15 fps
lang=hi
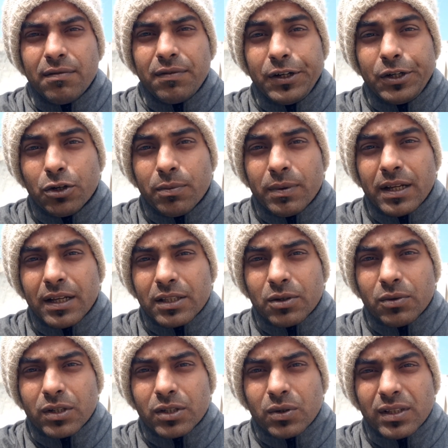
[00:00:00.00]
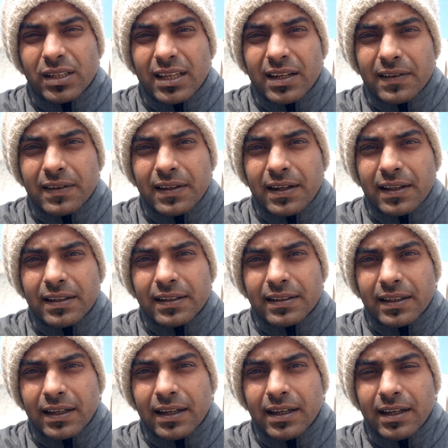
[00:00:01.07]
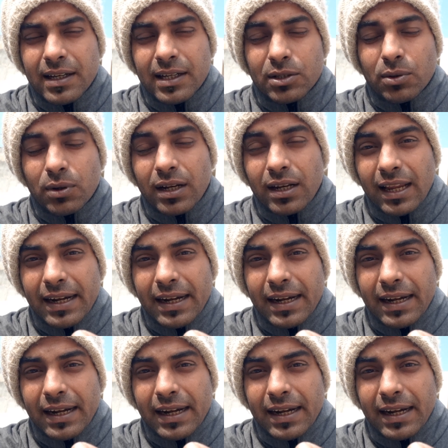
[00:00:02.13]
वीडियो बनाता हूँ ना तो अंधेरा अंधेरा दिखता है थोड़ा